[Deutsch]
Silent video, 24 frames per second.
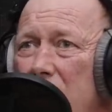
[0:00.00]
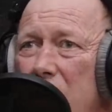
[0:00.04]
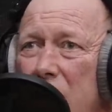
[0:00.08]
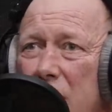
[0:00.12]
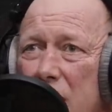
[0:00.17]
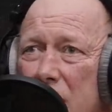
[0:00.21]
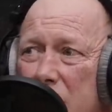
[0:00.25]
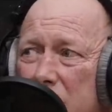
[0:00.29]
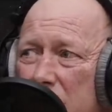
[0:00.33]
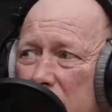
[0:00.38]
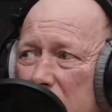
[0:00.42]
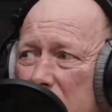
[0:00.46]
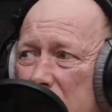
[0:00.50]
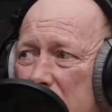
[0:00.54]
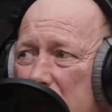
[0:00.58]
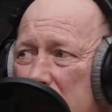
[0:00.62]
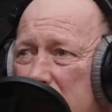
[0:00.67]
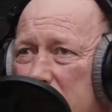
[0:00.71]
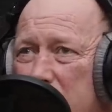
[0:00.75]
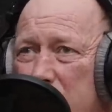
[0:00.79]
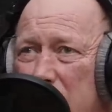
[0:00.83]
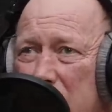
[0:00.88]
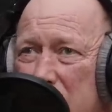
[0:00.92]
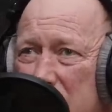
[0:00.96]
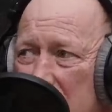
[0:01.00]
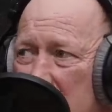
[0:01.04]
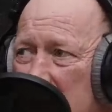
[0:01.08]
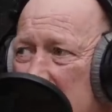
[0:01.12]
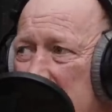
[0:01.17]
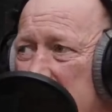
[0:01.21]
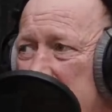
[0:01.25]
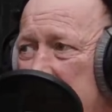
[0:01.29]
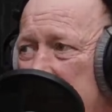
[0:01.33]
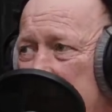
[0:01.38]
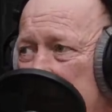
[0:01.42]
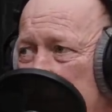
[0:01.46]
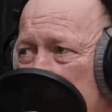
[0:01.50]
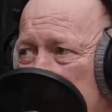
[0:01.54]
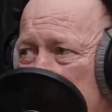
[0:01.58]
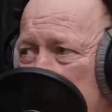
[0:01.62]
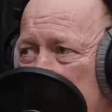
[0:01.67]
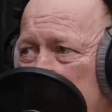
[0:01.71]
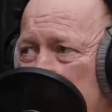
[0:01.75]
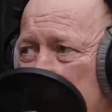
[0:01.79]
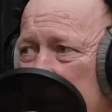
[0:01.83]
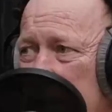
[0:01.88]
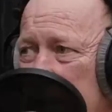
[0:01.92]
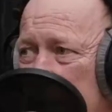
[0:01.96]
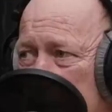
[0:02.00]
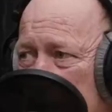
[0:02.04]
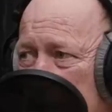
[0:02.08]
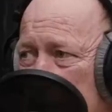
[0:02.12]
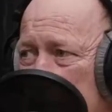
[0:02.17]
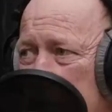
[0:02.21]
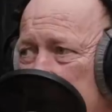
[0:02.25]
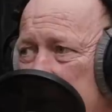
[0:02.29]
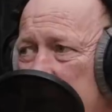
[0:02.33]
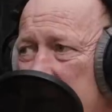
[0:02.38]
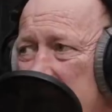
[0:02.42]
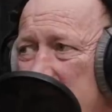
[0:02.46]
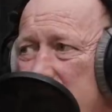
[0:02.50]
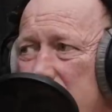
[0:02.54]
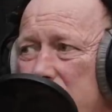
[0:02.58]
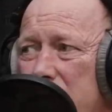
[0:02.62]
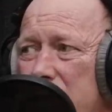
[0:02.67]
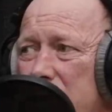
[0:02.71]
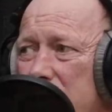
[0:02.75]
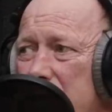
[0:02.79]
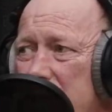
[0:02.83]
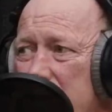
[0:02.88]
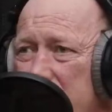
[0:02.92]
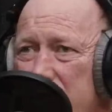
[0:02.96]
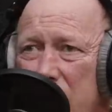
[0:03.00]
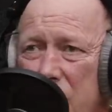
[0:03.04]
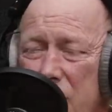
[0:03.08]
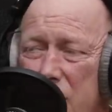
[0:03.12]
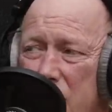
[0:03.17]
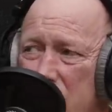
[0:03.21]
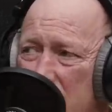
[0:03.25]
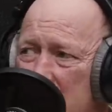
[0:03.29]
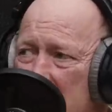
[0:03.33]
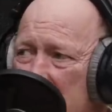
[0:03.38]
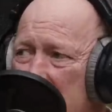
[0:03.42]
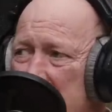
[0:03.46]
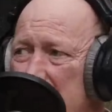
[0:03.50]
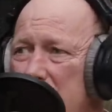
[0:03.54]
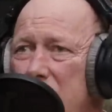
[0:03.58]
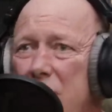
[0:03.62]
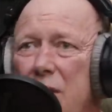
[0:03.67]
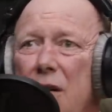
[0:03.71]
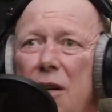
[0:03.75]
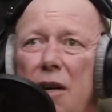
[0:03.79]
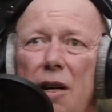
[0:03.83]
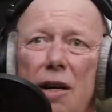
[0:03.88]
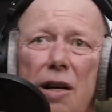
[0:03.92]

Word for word: ich werde jetzt bald 30 Jahre Richter sein und habe natürlich